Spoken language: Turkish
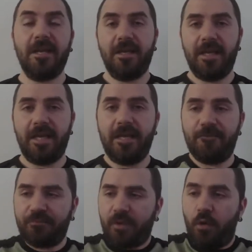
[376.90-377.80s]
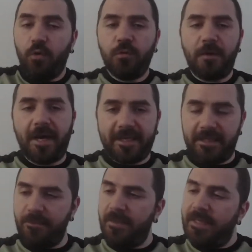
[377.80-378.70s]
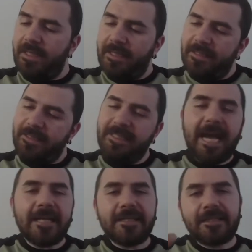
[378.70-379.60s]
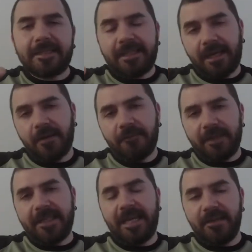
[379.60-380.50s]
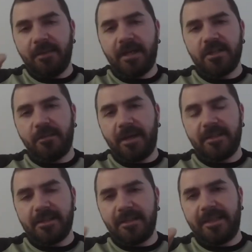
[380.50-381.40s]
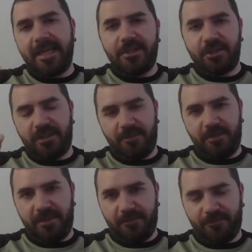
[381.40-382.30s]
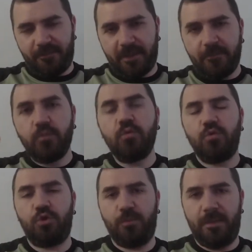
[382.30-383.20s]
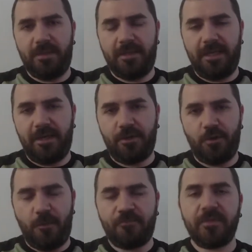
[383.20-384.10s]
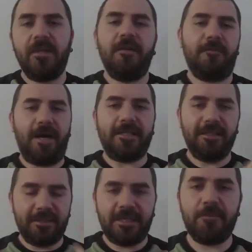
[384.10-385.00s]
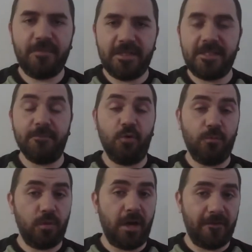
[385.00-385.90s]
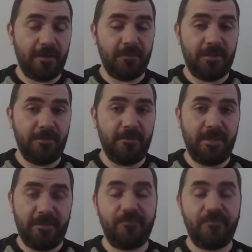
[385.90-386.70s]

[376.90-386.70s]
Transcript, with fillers: Ee, onu fark edip diğer tarafta kendimi acaba nasıl geliştirebilirim? Bunu düşünmeniz gerekiyor. Faydalarından birisi bu, bu kavramları bilmenin.